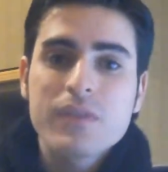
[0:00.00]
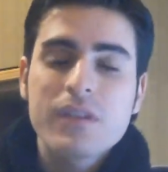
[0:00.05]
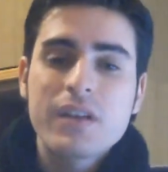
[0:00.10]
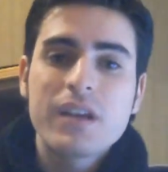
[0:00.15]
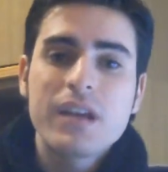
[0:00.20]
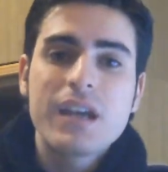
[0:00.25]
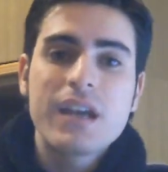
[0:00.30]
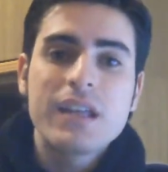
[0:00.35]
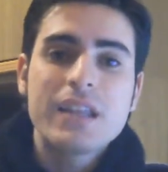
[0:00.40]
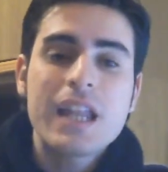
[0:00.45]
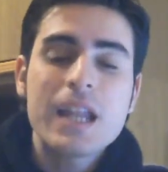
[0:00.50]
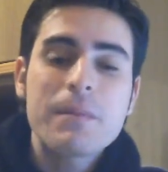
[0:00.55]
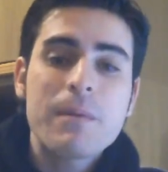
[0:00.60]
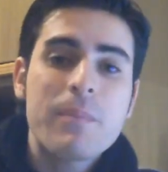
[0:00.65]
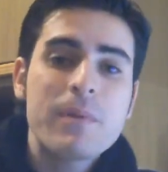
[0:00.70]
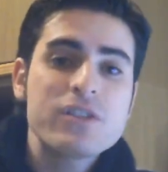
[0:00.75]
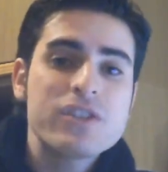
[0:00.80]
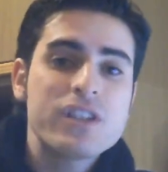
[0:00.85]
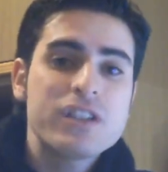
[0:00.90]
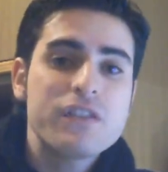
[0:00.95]
eh, nella mia
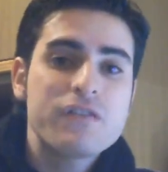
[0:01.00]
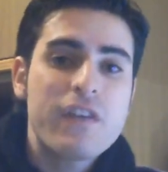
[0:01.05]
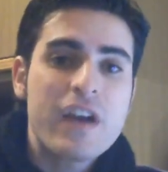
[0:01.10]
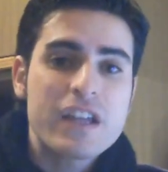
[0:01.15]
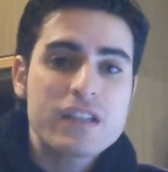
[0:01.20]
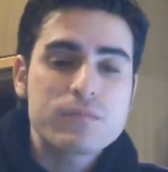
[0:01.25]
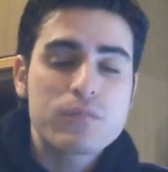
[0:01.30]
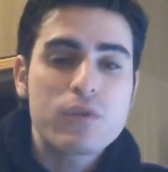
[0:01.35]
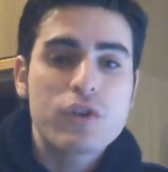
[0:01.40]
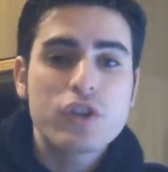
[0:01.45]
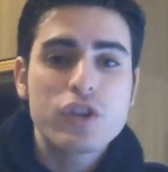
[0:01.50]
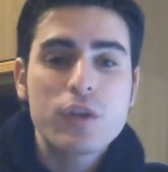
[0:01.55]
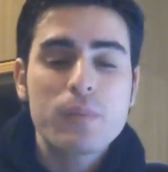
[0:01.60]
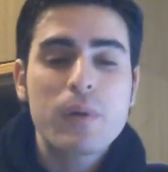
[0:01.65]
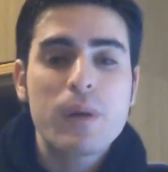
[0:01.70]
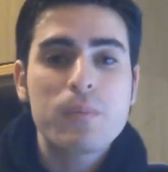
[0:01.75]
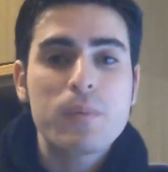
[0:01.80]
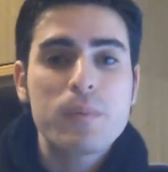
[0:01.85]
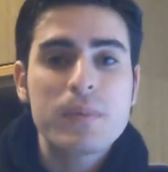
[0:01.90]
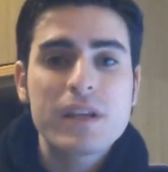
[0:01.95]
pagina di Facebook,
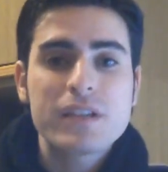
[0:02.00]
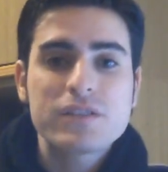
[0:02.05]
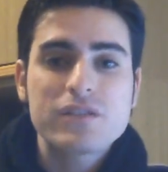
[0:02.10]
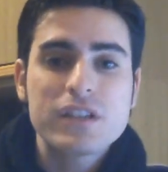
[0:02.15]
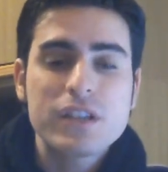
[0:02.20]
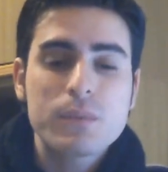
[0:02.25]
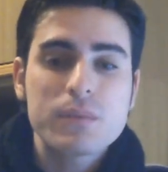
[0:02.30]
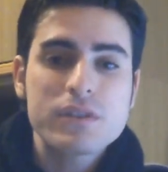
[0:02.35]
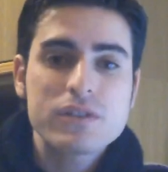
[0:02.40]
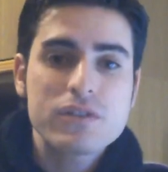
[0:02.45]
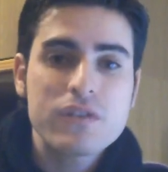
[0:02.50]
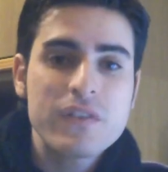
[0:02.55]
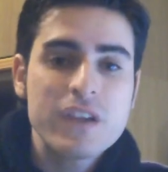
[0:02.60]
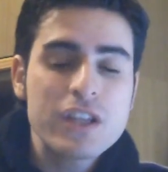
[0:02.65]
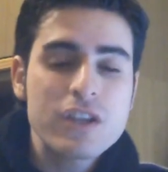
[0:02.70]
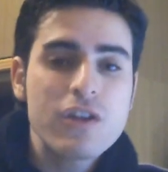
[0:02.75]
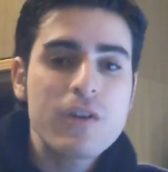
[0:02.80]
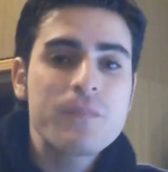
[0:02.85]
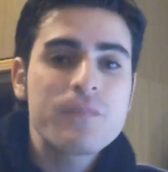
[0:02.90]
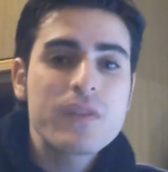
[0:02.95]
dopo la pubblicazione di questo
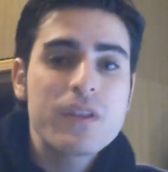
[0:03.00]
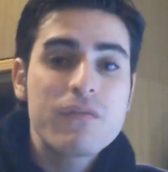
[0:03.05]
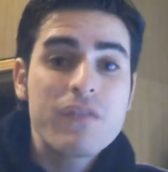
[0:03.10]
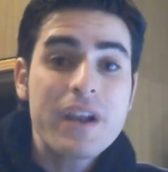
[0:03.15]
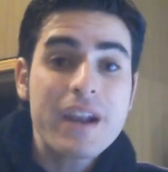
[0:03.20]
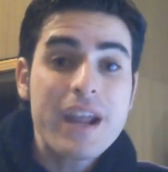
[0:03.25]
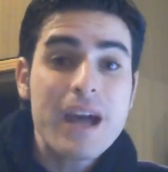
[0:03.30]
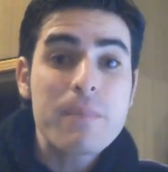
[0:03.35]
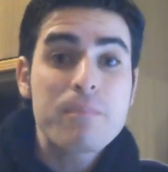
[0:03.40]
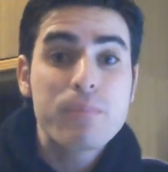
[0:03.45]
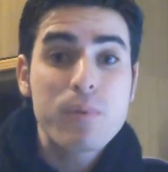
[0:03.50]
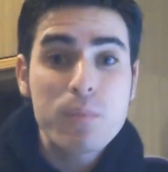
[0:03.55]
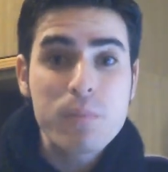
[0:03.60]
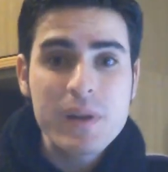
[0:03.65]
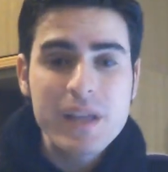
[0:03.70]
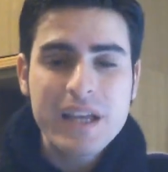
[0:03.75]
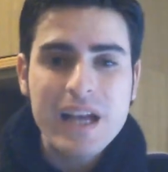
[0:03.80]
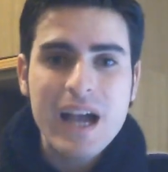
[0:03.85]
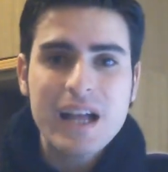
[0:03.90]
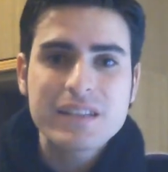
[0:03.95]
video, verrà
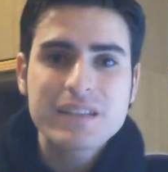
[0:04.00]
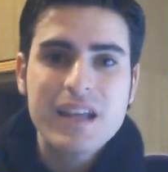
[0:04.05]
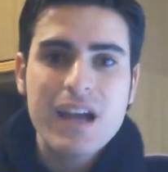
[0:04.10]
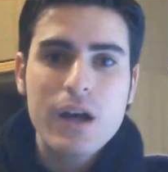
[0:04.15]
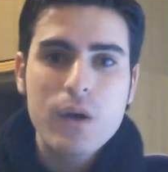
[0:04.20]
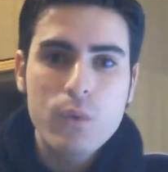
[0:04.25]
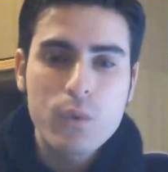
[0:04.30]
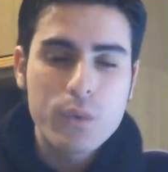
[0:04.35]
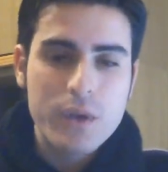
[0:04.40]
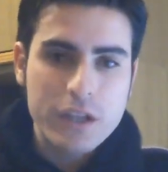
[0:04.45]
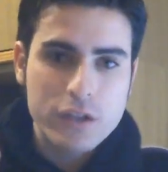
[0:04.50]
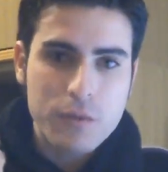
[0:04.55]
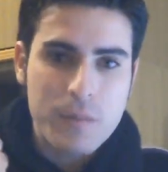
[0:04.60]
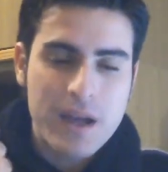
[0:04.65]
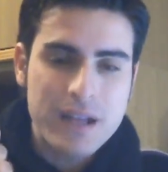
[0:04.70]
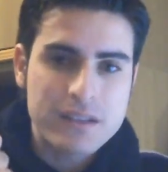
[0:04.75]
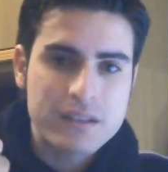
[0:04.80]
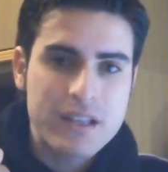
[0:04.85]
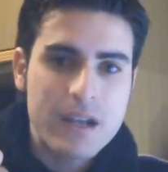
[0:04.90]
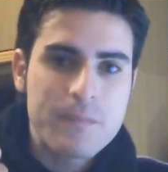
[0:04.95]
pubblicata una
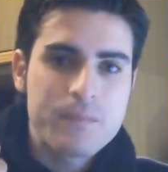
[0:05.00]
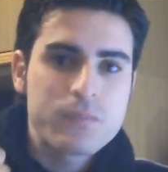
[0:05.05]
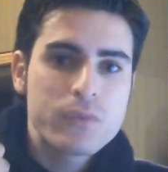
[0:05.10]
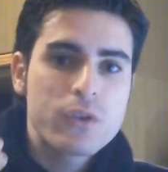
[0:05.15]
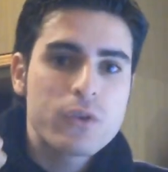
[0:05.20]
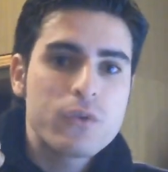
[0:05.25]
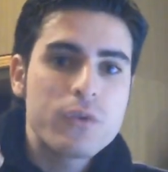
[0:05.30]
domanda.